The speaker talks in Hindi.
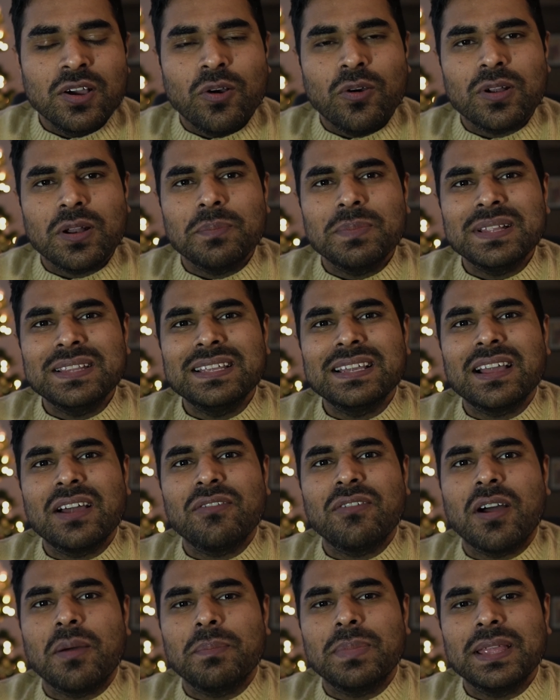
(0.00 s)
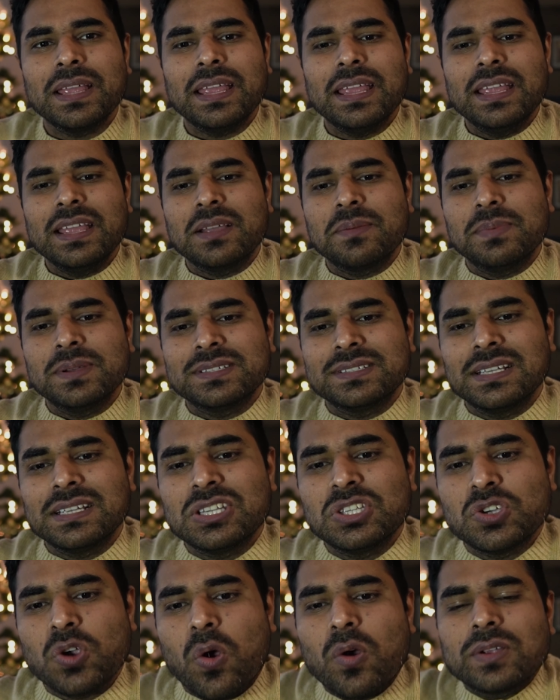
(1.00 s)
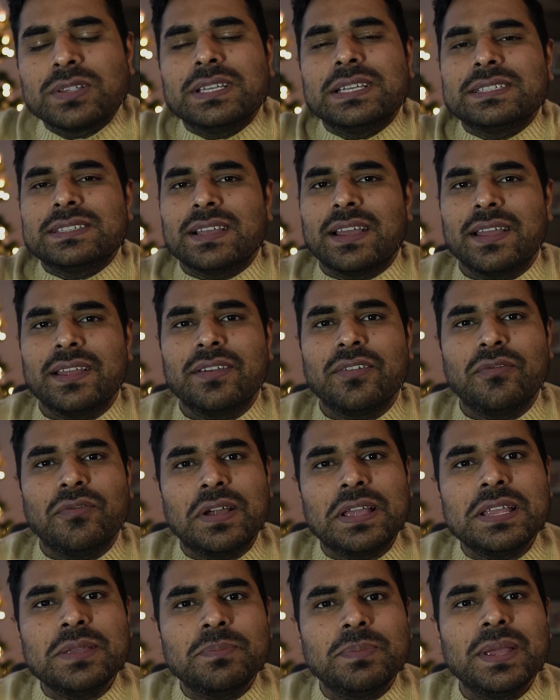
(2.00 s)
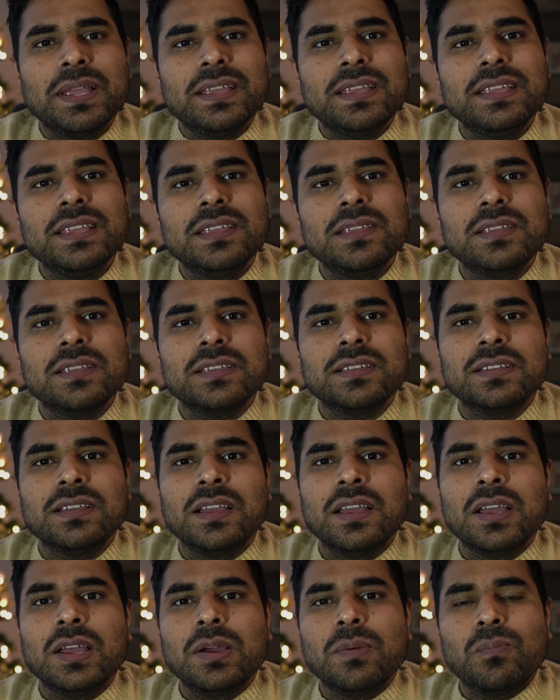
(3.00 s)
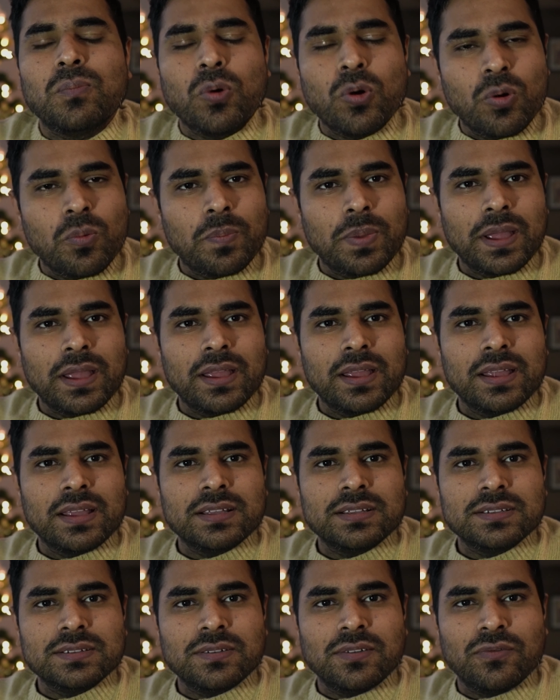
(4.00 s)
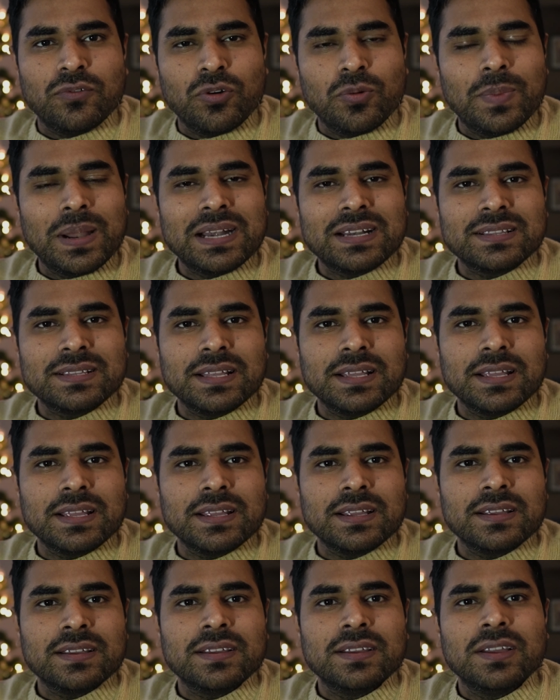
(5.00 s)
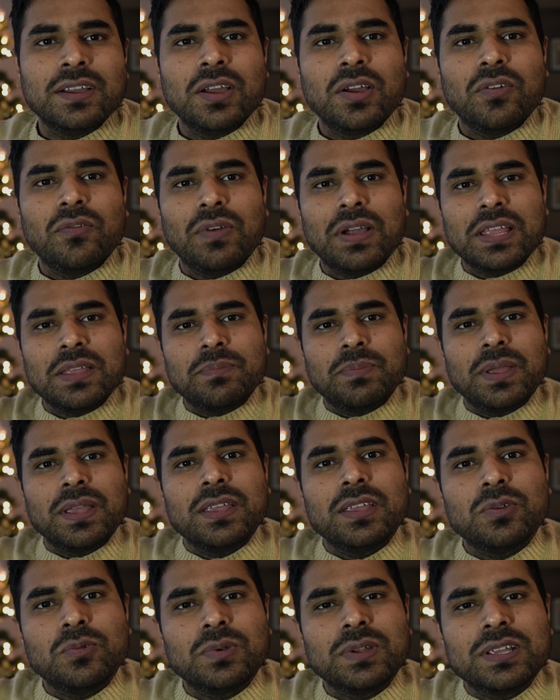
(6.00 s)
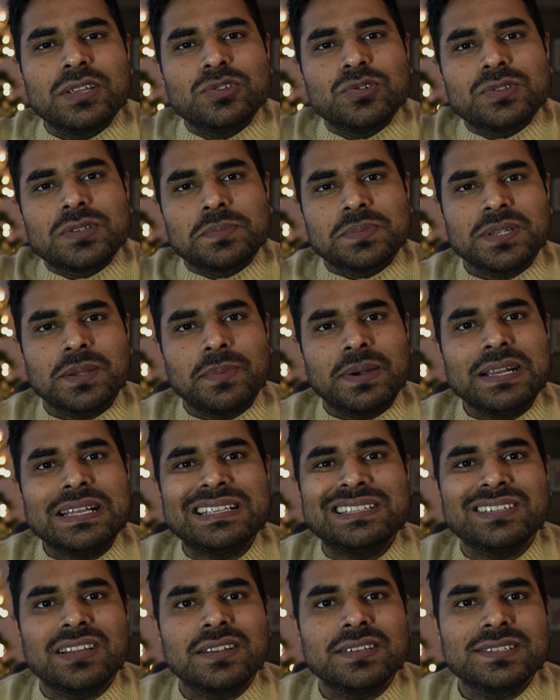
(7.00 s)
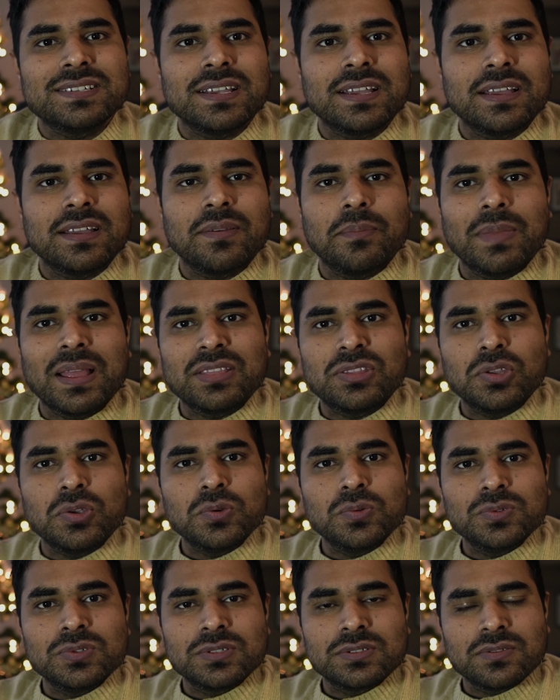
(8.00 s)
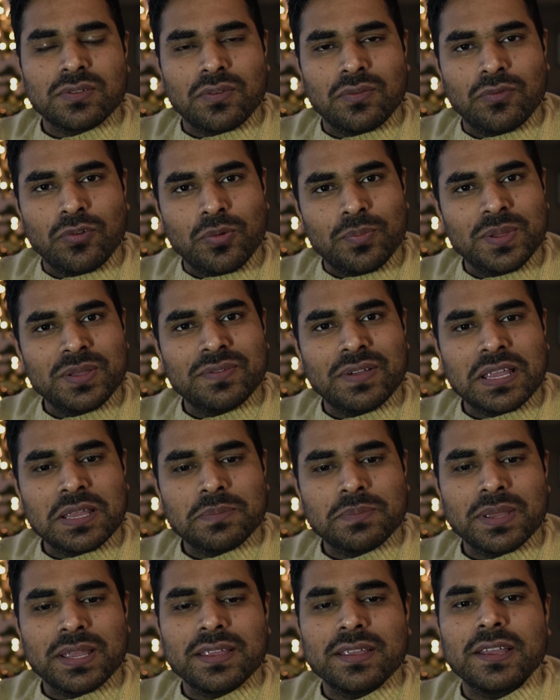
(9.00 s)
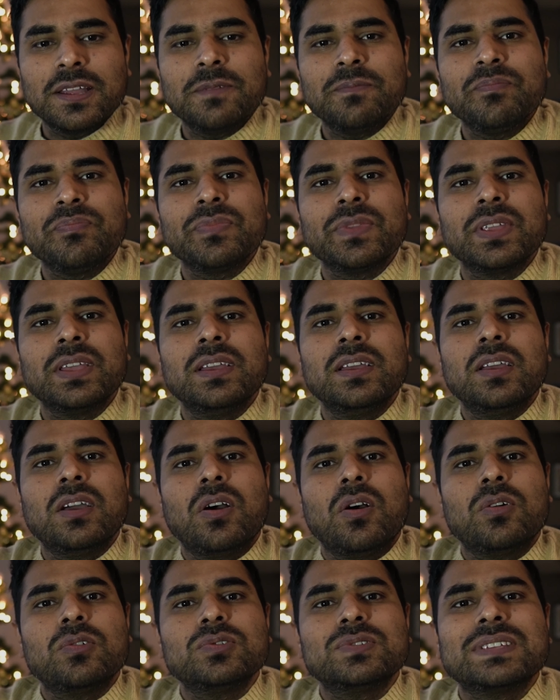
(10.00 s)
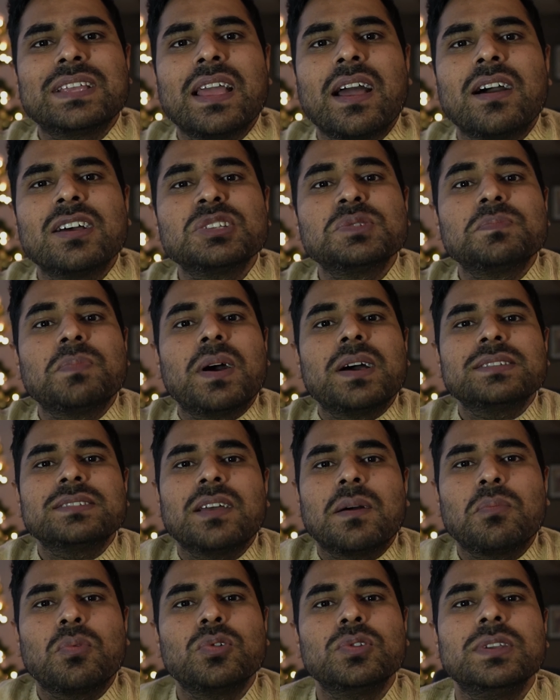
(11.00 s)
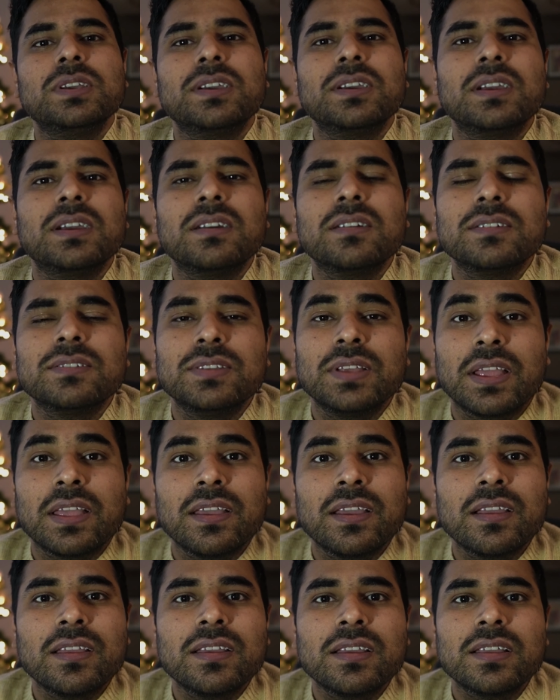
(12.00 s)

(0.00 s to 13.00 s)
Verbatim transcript: और हमने देखा वहाँ पे एक बस एक चौक जैसा है वहीं पे ही पोप है वो बैठते हैं वहीं पे ही उनकी जो सबसे बड़ी चर्च है मैथ्यूज़ वो भी वहीं पे ही है और उसके आसपास आपको देख देखेंगे